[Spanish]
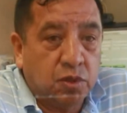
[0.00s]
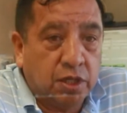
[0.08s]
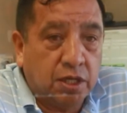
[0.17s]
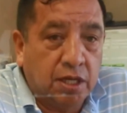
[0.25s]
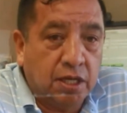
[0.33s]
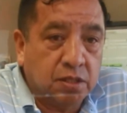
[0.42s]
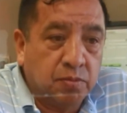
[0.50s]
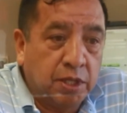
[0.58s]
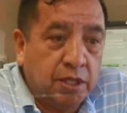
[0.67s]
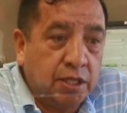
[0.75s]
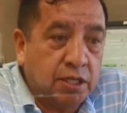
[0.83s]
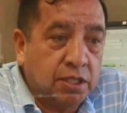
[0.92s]
aquí las
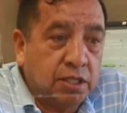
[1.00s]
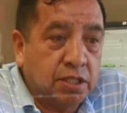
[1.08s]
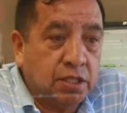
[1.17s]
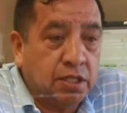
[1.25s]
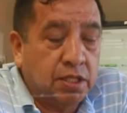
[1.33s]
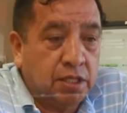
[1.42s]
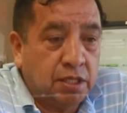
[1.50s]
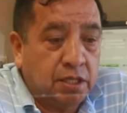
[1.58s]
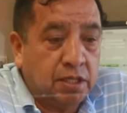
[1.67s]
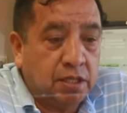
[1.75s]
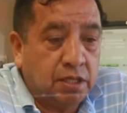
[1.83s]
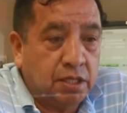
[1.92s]
medidas
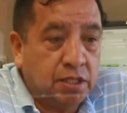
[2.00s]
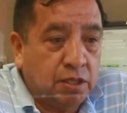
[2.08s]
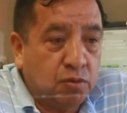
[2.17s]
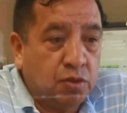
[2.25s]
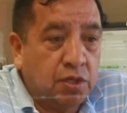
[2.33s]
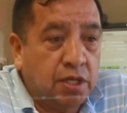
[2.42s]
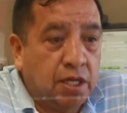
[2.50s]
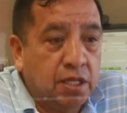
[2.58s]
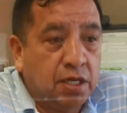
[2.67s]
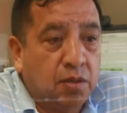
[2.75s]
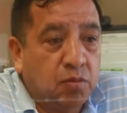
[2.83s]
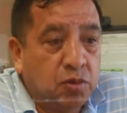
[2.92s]
de, seguridad,
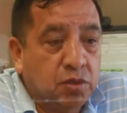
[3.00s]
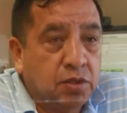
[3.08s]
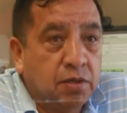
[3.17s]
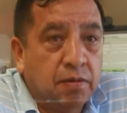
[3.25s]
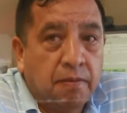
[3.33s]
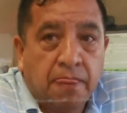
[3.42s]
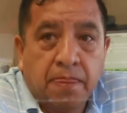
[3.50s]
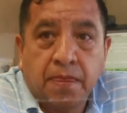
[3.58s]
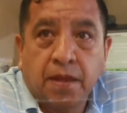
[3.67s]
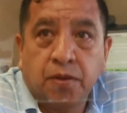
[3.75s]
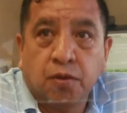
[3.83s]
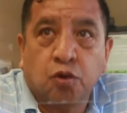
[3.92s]
digamos,
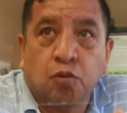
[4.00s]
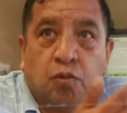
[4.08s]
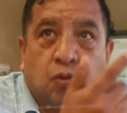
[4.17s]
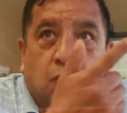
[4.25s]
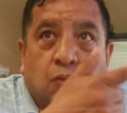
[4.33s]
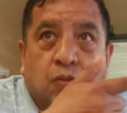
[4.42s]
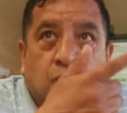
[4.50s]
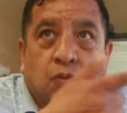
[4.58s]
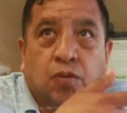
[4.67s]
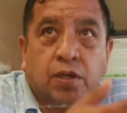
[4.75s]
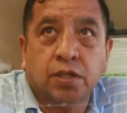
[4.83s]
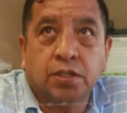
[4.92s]
tanto como
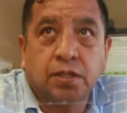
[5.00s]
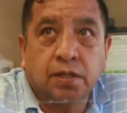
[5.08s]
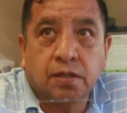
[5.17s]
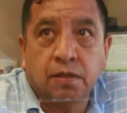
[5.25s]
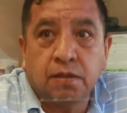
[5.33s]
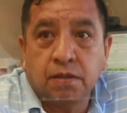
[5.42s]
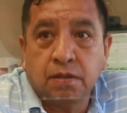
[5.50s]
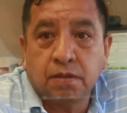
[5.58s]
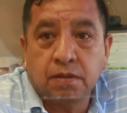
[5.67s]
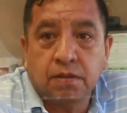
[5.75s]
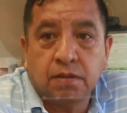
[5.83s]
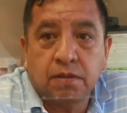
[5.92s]
lo que es el,
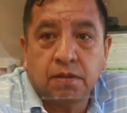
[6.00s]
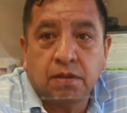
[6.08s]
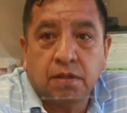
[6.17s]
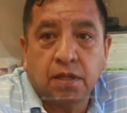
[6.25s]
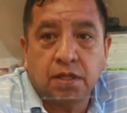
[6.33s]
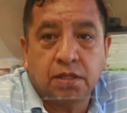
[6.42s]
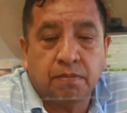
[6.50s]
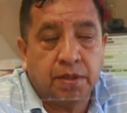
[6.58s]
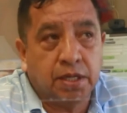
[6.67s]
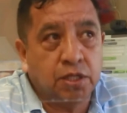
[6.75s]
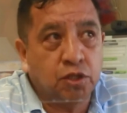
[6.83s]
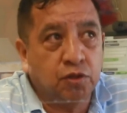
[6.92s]
la
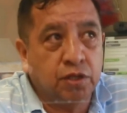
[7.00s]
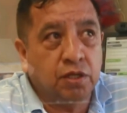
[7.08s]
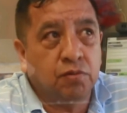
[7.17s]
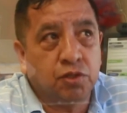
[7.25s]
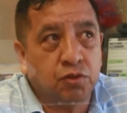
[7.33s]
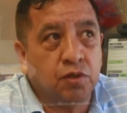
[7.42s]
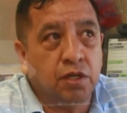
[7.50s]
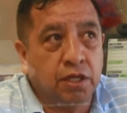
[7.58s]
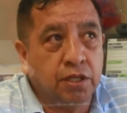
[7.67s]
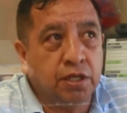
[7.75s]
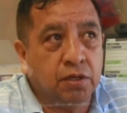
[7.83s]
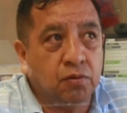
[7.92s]
separación de nuestro
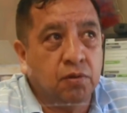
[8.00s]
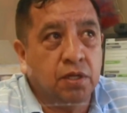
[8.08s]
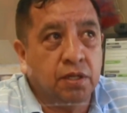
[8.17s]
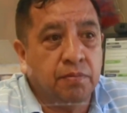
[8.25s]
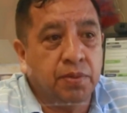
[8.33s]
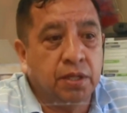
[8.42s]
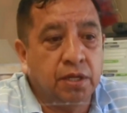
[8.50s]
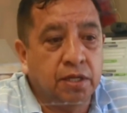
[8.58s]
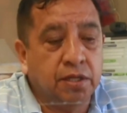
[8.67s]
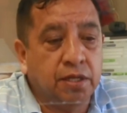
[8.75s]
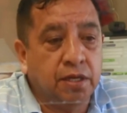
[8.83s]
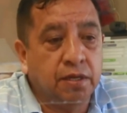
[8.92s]
cliente con el
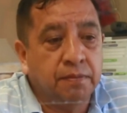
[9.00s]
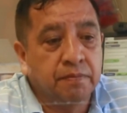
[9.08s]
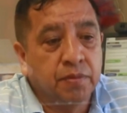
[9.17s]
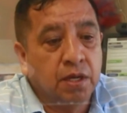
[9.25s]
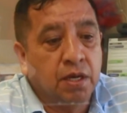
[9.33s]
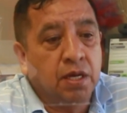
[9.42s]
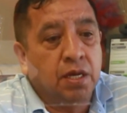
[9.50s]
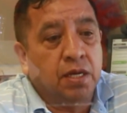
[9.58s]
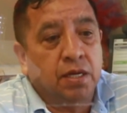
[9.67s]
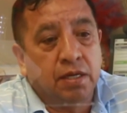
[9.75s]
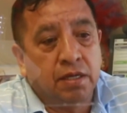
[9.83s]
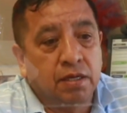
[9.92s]
dependiente,
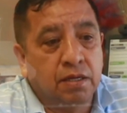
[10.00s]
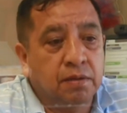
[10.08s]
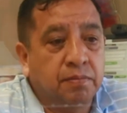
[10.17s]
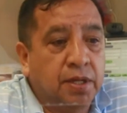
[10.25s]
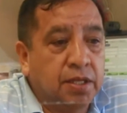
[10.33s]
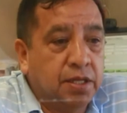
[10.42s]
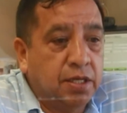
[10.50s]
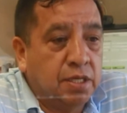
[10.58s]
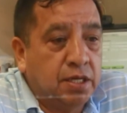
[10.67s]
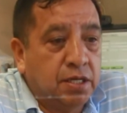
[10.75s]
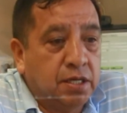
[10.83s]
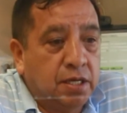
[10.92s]
eh,
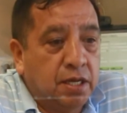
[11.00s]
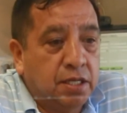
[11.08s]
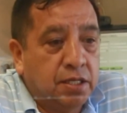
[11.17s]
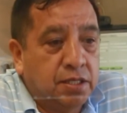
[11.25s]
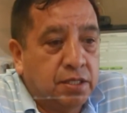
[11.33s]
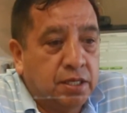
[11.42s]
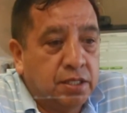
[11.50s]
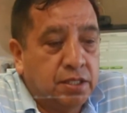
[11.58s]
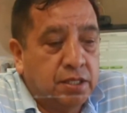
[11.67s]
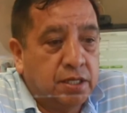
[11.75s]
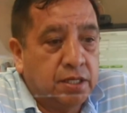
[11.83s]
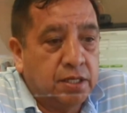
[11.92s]
mantener la distancia